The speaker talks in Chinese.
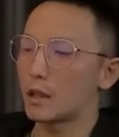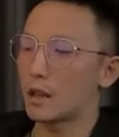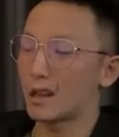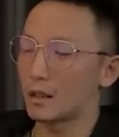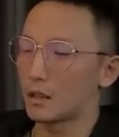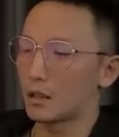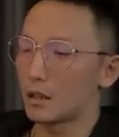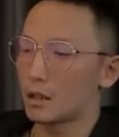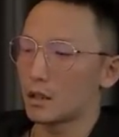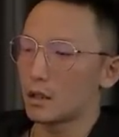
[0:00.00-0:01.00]
第五个关
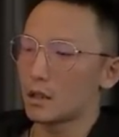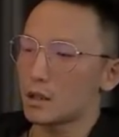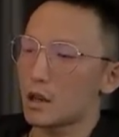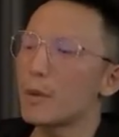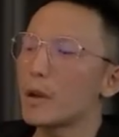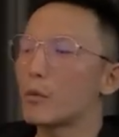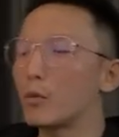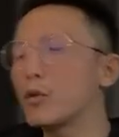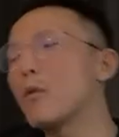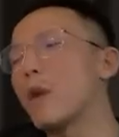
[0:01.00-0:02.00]
键时刻是
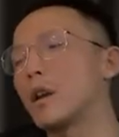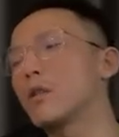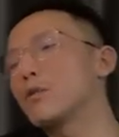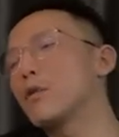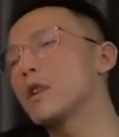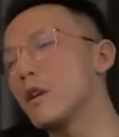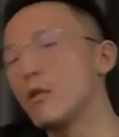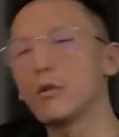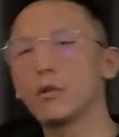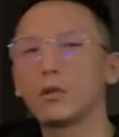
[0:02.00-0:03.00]
新员工第一次遭
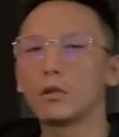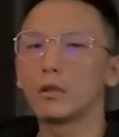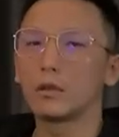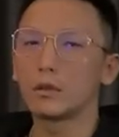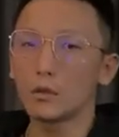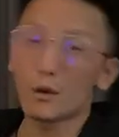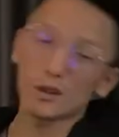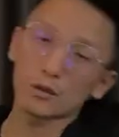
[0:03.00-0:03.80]
受挫折的时候。